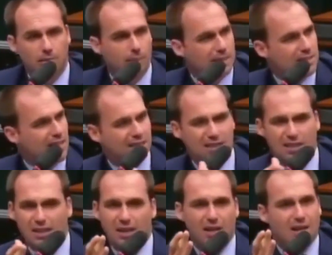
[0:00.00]
Presidente,
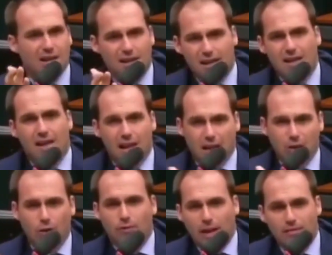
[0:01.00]

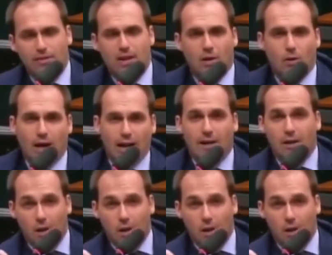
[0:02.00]
relator Flavinho agora, né?